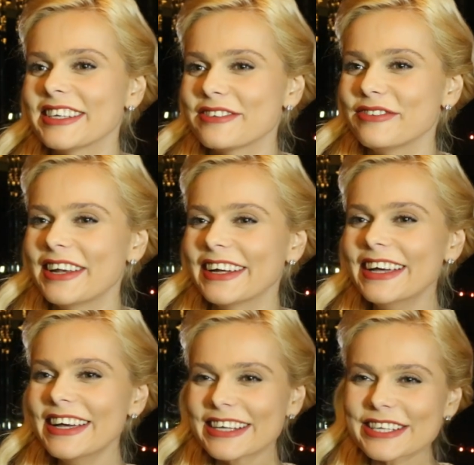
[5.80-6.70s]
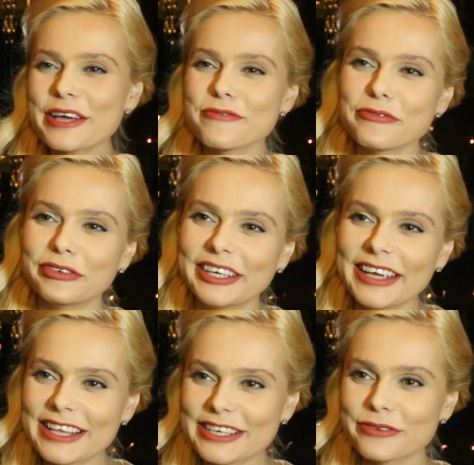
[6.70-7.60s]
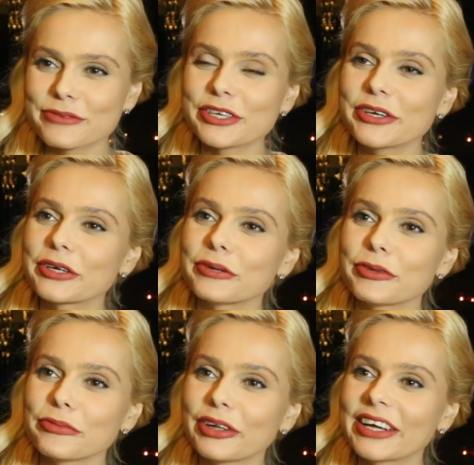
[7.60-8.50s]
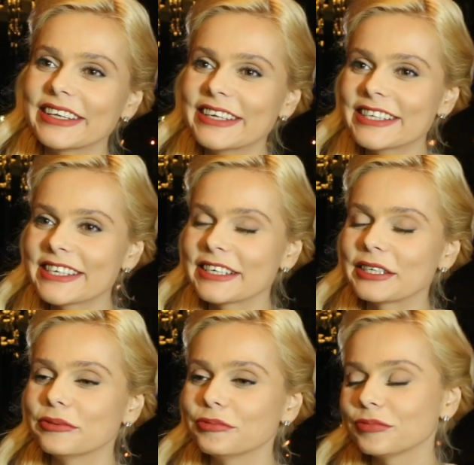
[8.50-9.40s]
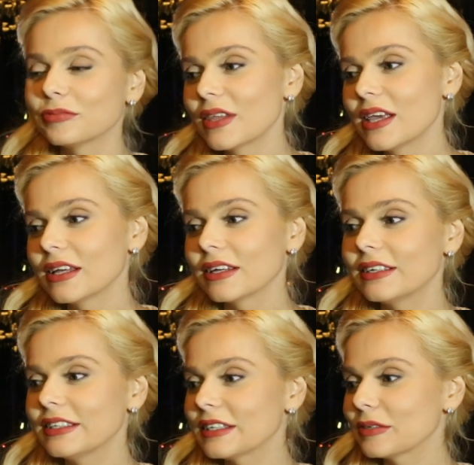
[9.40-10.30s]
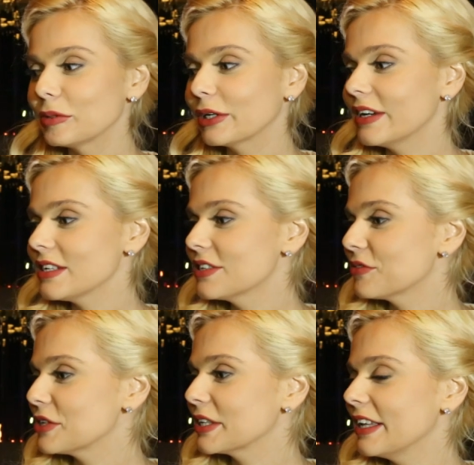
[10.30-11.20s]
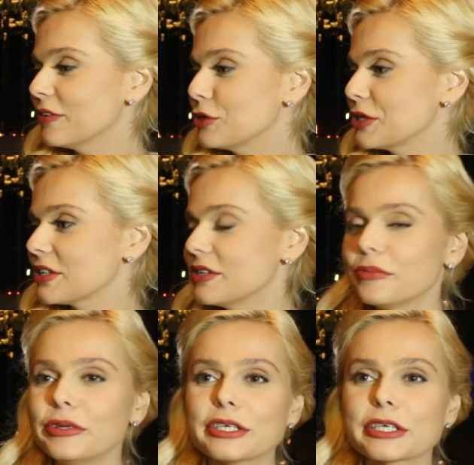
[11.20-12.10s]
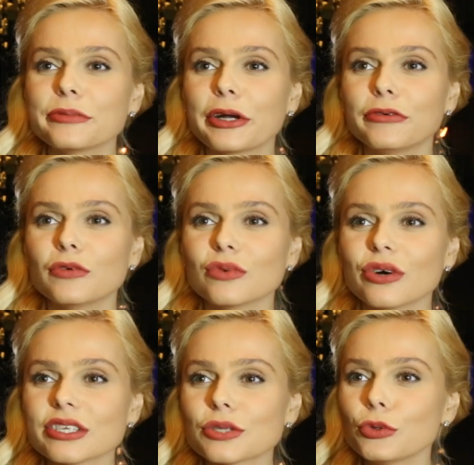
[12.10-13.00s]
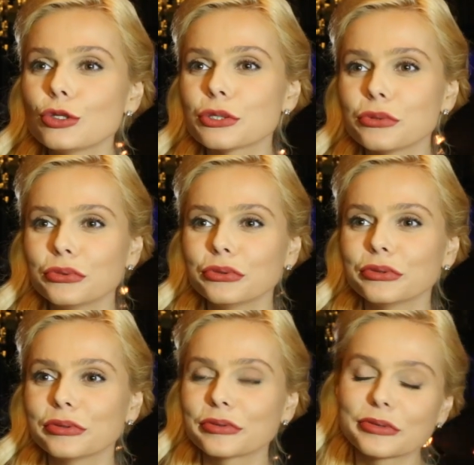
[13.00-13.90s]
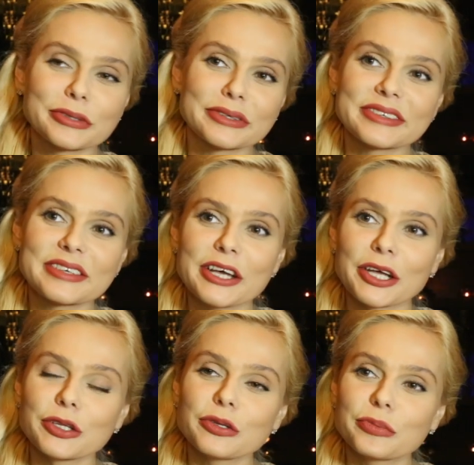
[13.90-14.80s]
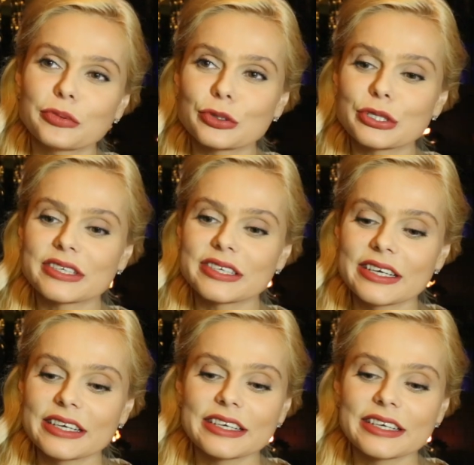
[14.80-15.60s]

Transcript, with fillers: назвали самым влиятельным человеком на планете. Это прекрасно, всегда все стремились к мировому господству. Э, это просто